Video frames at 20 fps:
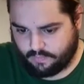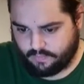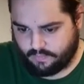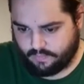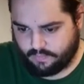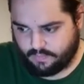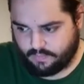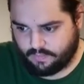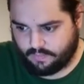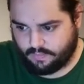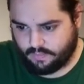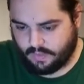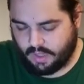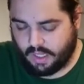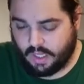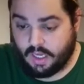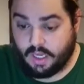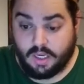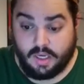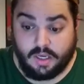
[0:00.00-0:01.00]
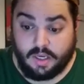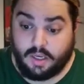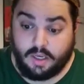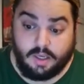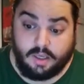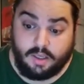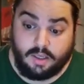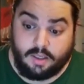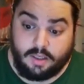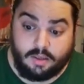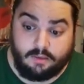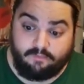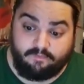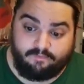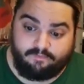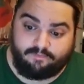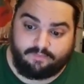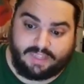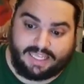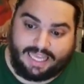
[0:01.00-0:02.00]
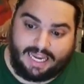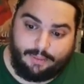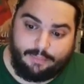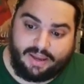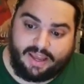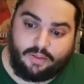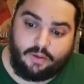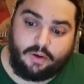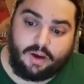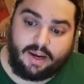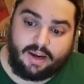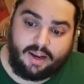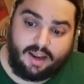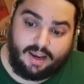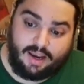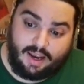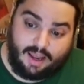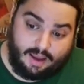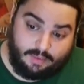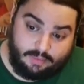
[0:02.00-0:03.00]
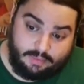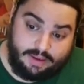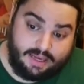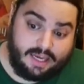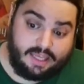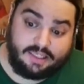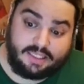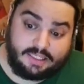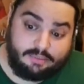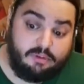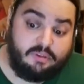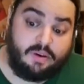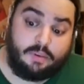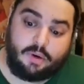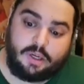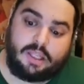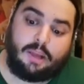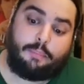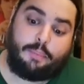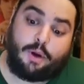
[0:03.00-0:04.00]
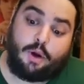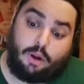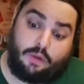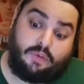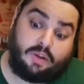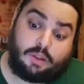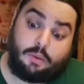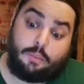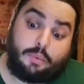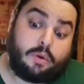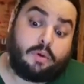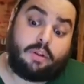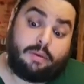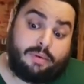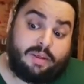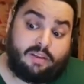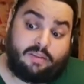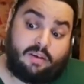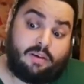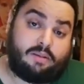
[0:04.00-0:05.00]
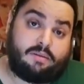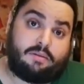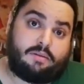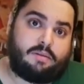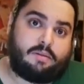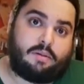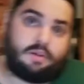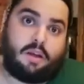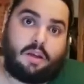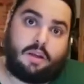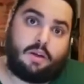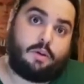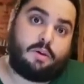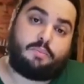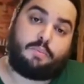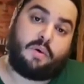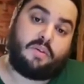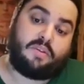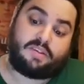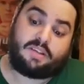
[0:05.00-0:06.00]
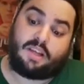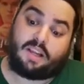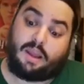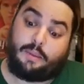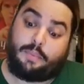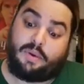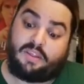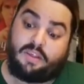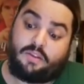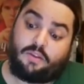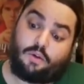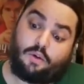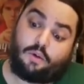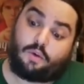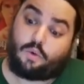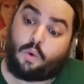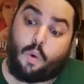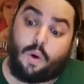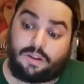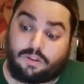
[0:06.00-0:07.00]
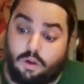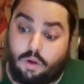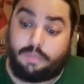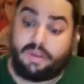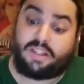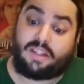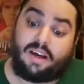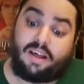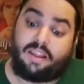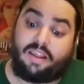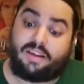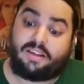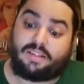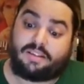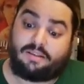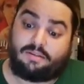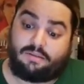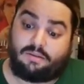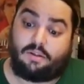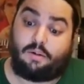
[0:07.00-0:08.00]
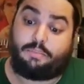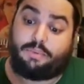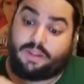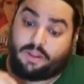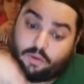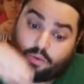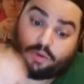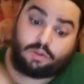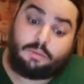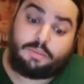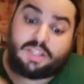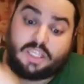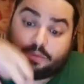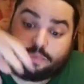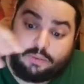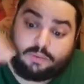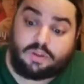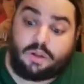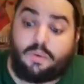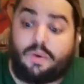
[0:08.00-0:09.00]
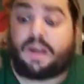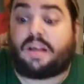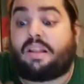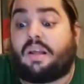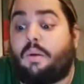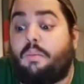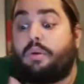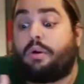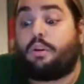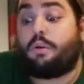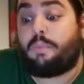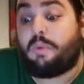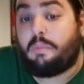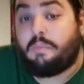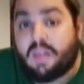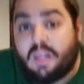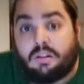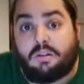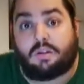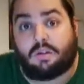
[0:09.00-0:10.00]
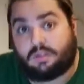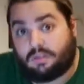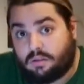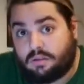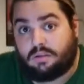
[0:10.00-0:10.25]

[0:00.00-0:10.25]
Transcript: ¿Qué te pasa ahora? ¿Es? Que la pecado carnal, a mí me encanta, es mi favorita, pero le falta un poco de verde. Y no puede ser que pidiendo cuatro mitades, no, pidiendo cuatro mitades podemos tener una que tenga un poquito de pimiento,